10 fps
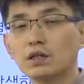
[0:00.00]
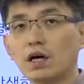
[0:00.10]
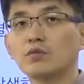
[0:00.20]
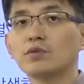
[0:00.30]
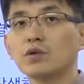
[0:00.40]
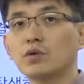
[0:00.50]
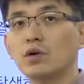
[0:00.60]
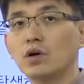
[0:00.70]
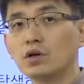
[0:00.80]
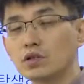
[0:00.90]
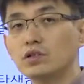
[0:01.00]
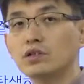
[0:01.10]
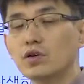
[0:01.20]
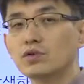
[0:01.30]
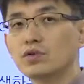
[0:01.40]
나름대로
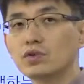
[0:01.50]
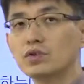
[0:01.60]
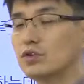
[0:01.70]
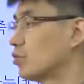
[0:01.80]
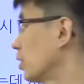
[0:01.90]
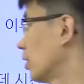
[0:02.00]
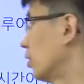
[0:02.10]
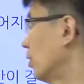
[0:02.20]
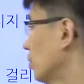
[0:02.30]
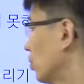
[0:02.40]
긍정적인 실업이에요.